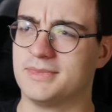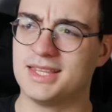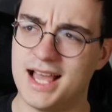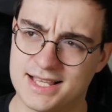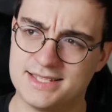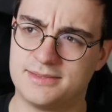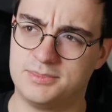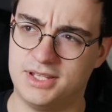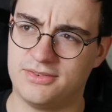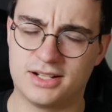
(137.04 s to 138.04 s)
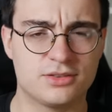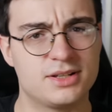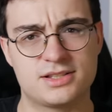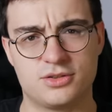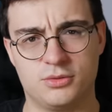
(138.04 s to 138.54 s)
NAS de facto
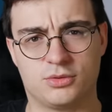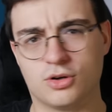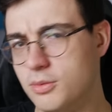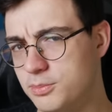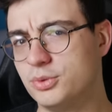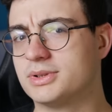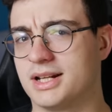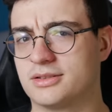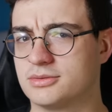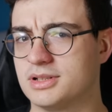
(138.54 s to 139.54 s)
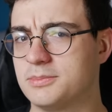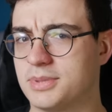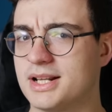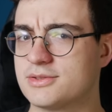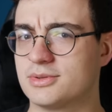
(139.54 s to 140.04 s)
jest to komputer, który
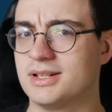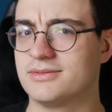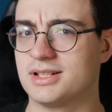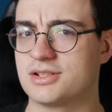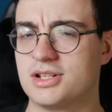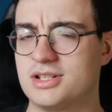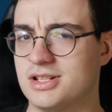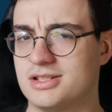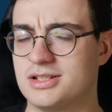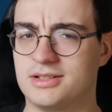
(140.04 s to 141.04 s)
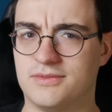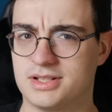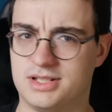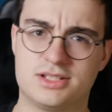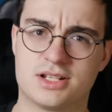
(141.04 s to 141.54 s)
pracuje w naszej sieci
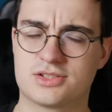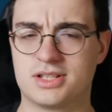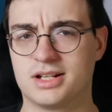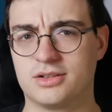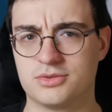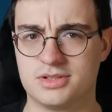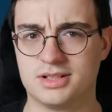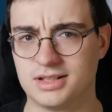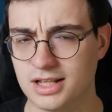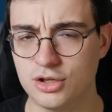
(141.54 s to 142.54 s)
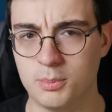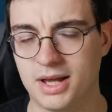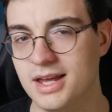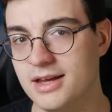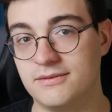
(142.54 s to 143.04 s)
24 godziny na
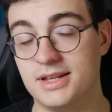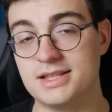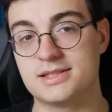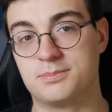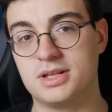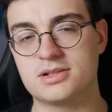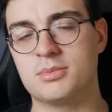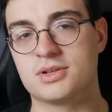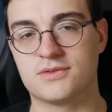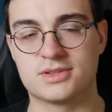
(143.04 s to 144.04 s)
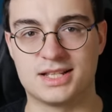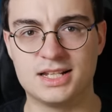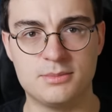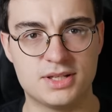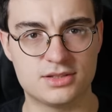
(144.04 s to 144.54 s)
dobę, więc pierwszym
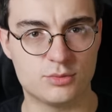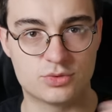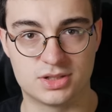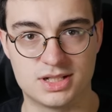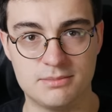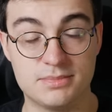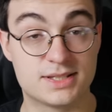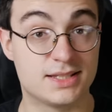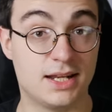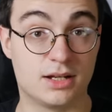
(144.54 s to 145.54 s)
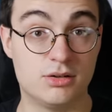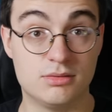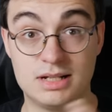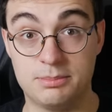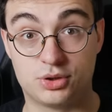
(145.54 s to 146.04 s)
rozwiązaniem jest użycie starego
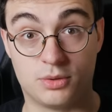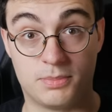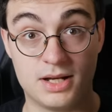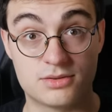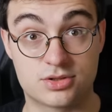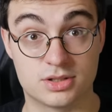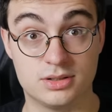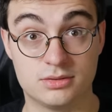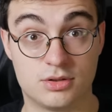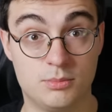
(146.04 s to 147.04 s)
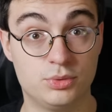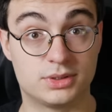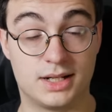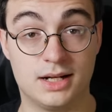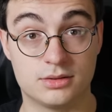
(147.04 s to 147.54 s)
laptopa czy
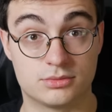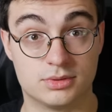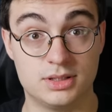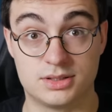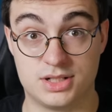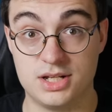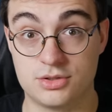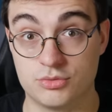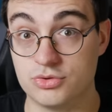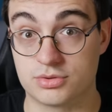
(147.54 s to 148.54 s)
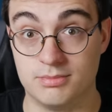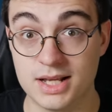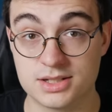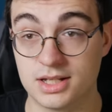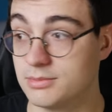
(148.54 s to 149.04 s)
komputera, który gdzieś już
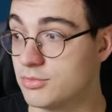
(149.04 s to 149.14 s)
macie i